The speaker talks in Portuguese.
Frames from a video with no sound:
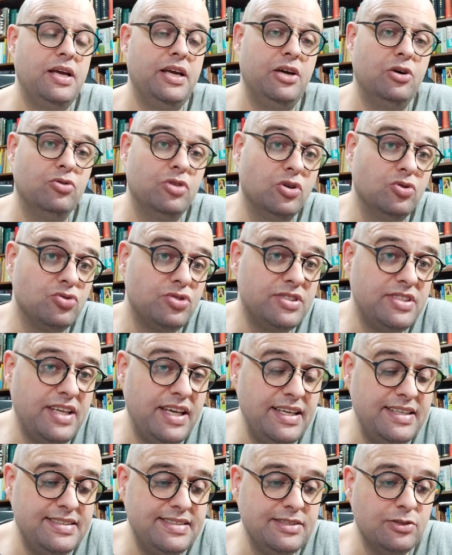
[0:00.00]
Eu não
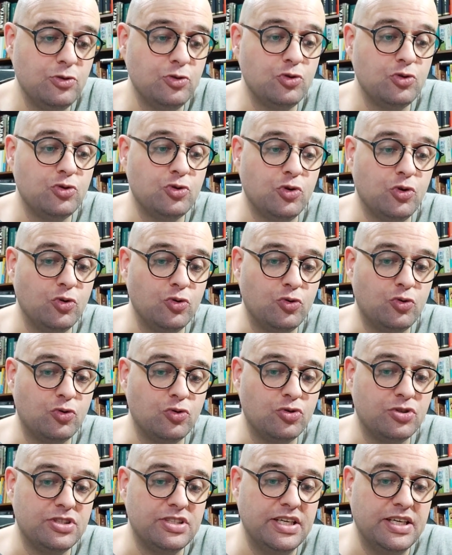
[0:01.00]
sei se nos
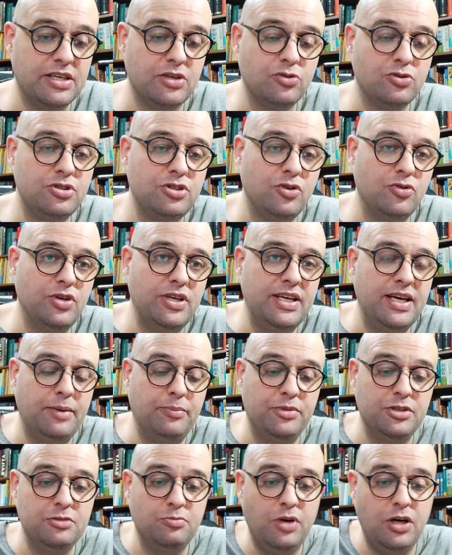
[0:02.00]
outros anos eu li a
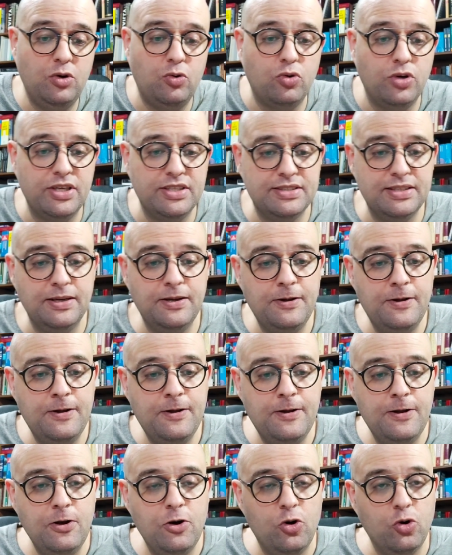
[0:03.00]
mesma coisa,
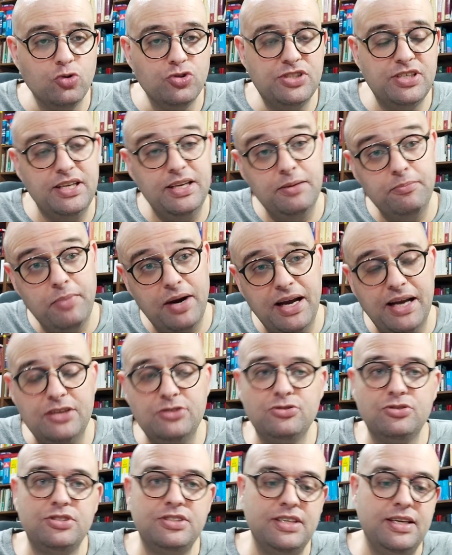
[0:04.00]
ou se li
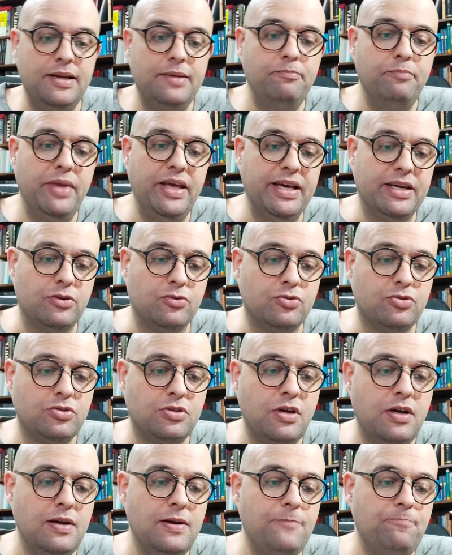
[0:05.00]
mais ou se li
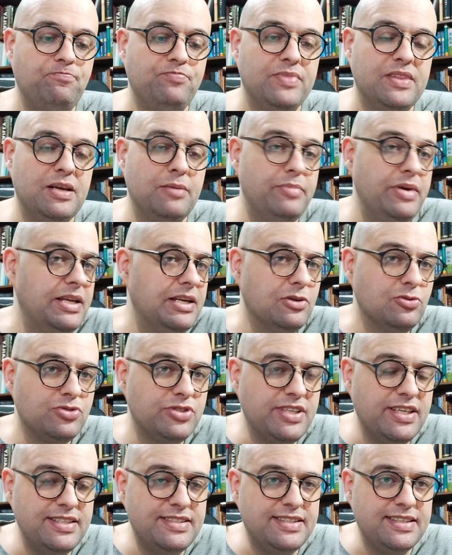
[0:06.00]
menos. Também não
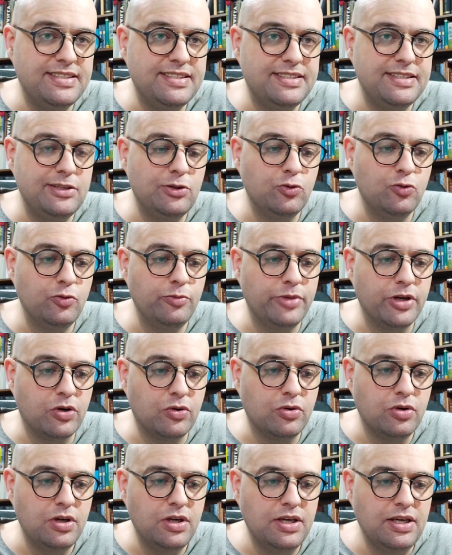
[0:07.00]
sei se esse
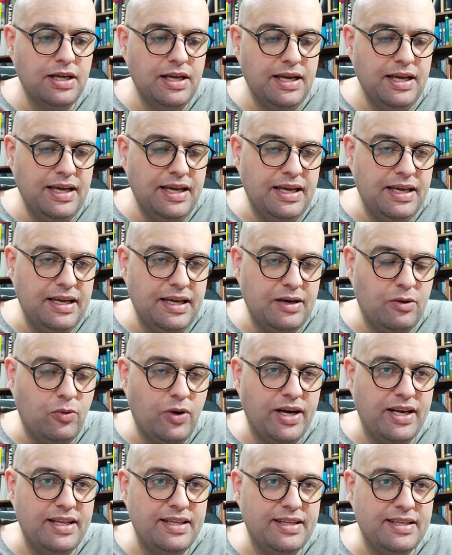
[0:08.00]
número, é, eh,
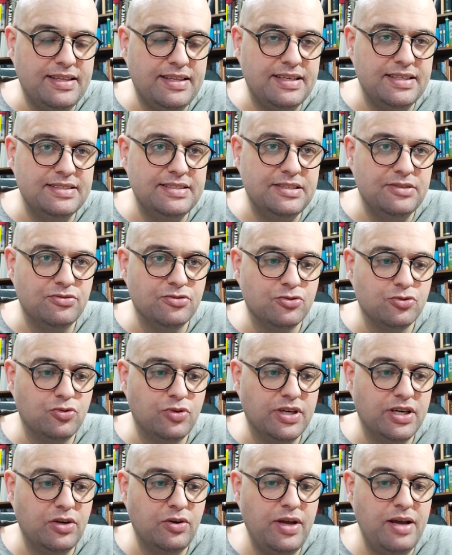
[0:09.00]
43 livros
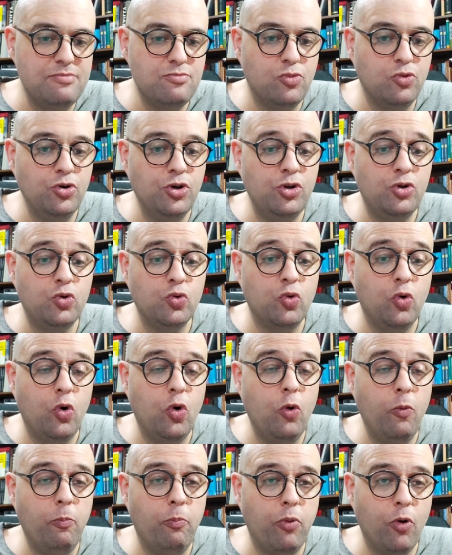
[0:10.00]
no ano, é muito
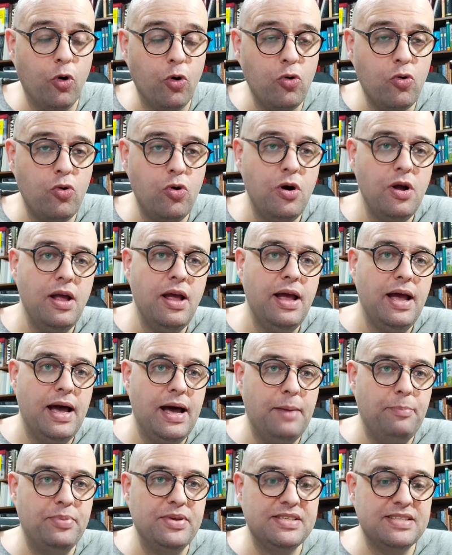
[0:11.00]
ou pouco
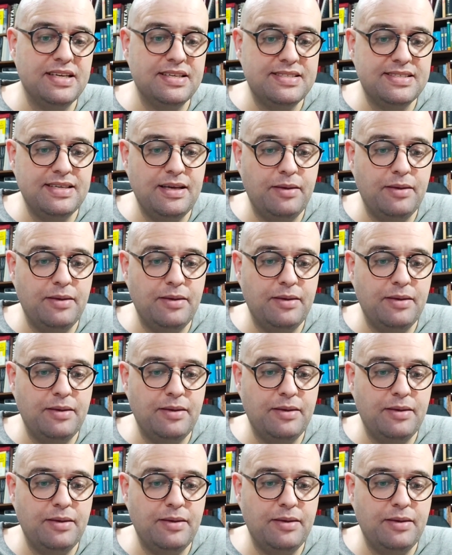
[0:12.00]
apesar de